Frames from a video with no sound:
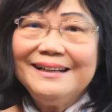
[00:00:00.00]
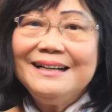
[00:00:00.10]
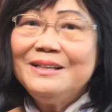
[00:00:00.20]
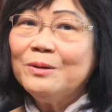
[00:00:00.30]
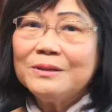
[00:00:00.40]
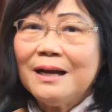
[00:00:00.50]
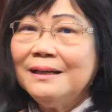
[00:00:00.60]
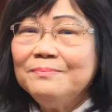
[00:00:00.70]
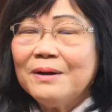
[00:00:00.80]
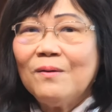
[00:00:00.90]
vô
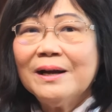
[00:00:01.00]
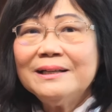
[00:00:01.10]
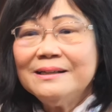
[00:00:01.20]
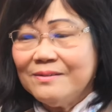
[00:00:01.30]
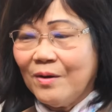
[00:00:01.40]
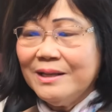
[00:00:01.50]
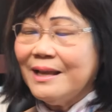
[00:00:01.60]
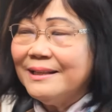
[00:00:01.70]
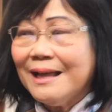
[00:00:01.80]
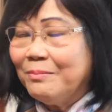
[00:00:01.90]
sở mà hỏi hỏi
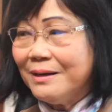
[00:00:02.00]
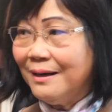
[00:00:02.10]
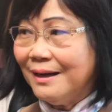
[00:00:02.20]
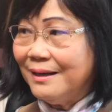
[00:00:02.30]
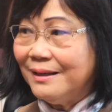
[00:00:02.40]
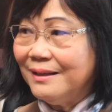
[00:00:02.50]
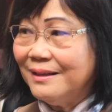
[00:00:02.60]
vậy tao không trả dạ, lời tao